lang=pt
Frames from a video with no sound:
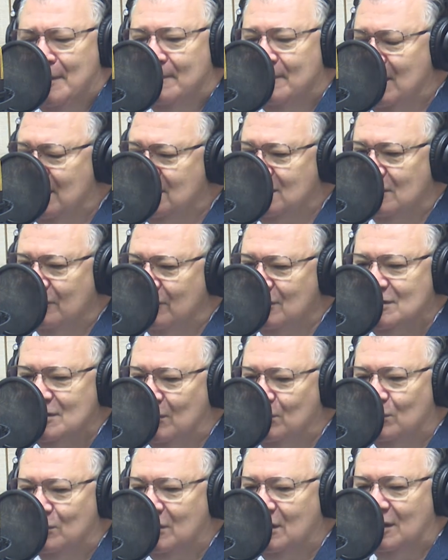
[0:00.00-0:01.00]
mesmo que
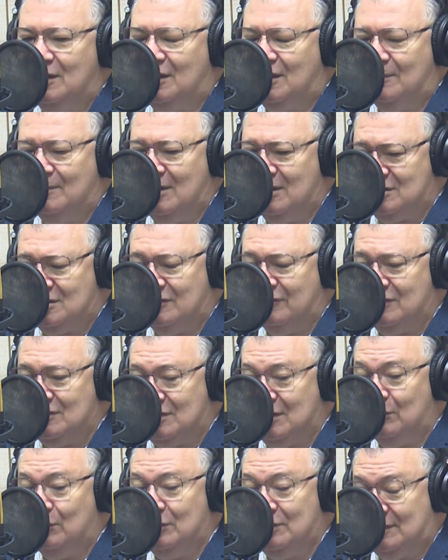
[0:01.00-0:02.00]
você não queira, mesmo que
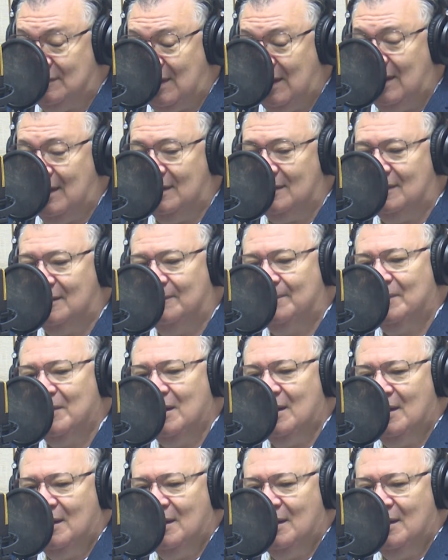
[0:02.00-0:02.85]
você não não entenda,